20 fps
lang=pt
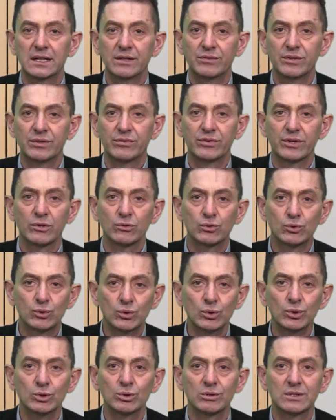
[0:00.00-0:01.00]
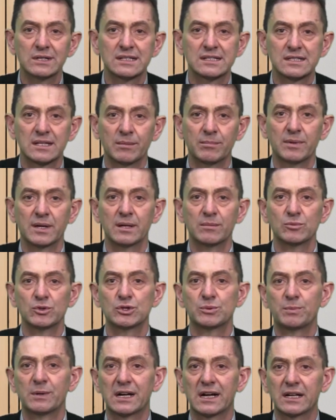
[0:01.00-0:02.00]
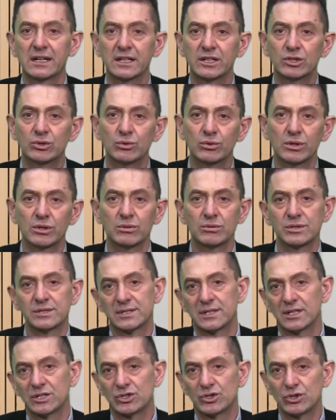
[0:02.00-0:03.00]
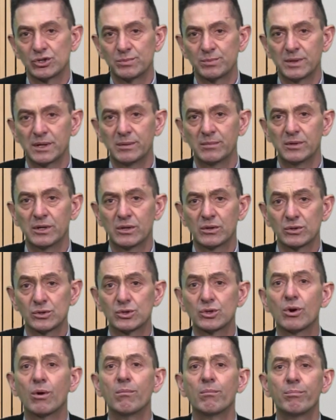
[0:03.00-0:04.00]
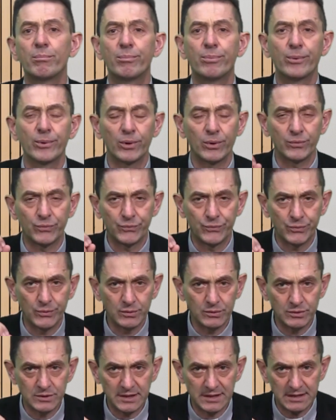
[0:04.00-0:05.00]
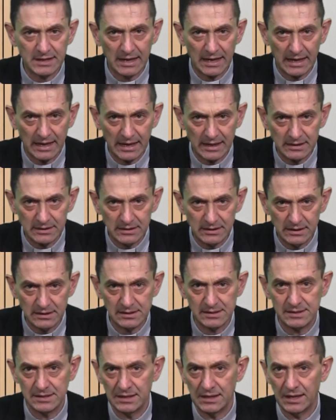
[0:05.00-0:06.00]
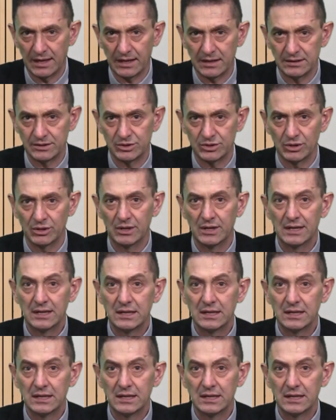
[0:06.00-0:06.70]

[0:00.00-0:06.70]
que viveu tudo o que sabemos pela leitura dos textos bíblicos com profundidade e silêncio,